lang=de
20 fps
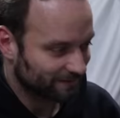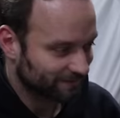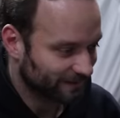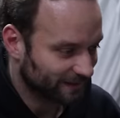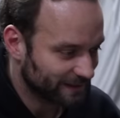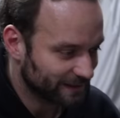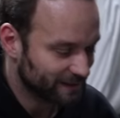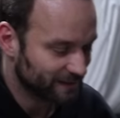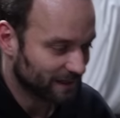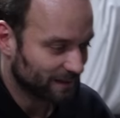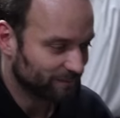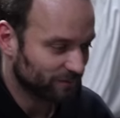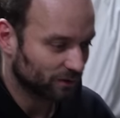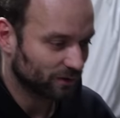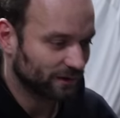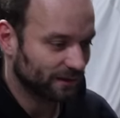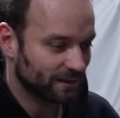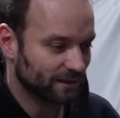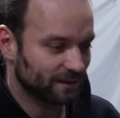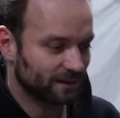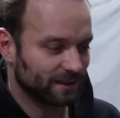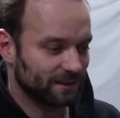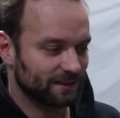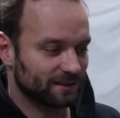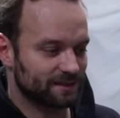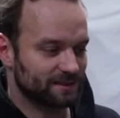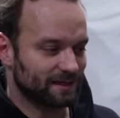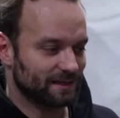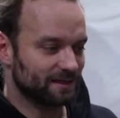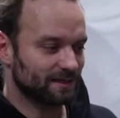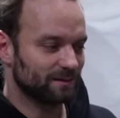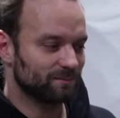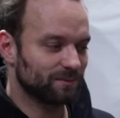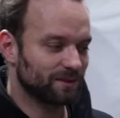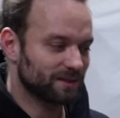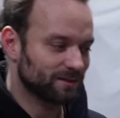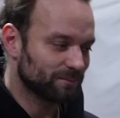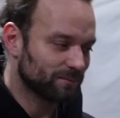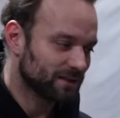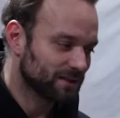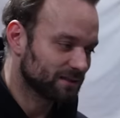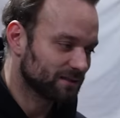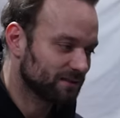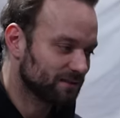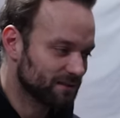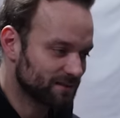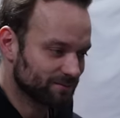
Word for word: Weil am Wochenende geht es dann nämlich mit